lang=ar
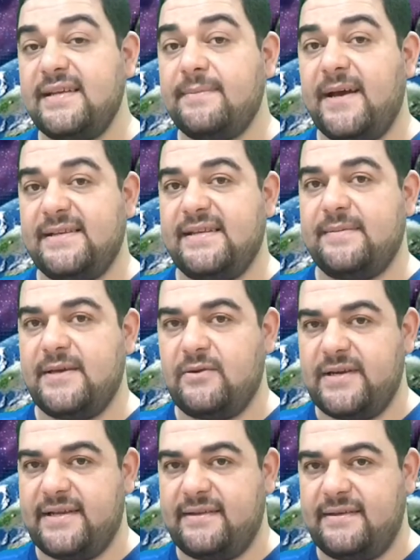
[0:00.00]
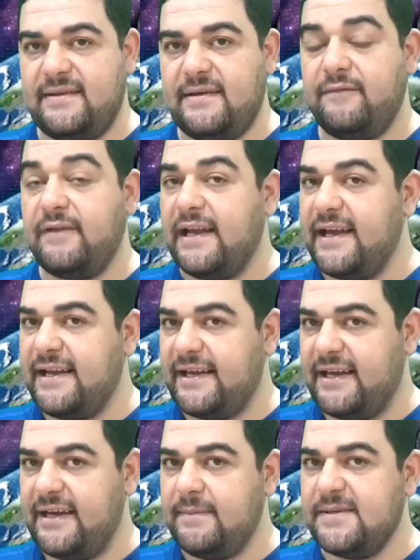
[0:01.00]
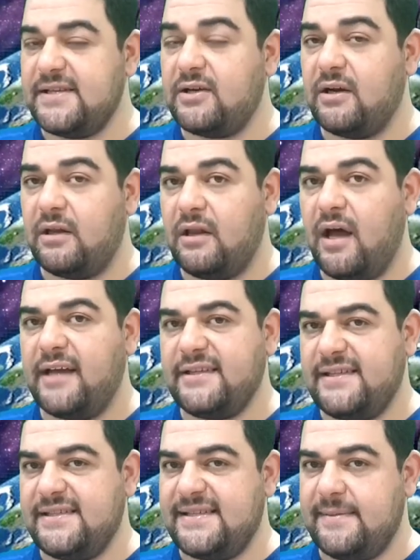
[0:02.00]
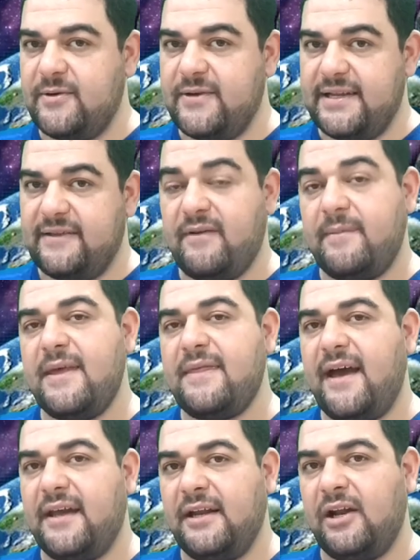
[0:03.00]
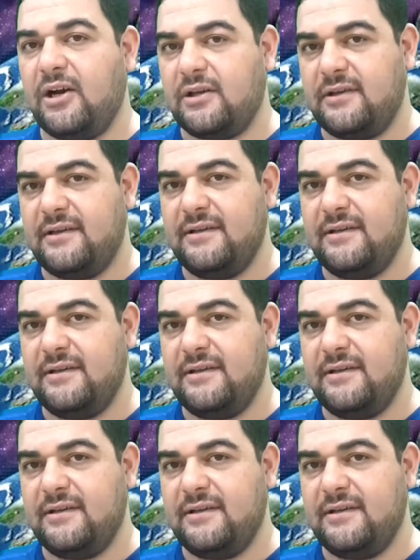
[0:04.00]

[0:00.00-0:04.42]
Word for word: سبع سماوات في الآية الكريمة ذكر الله عدد السماوات فماذا عن الأرض؟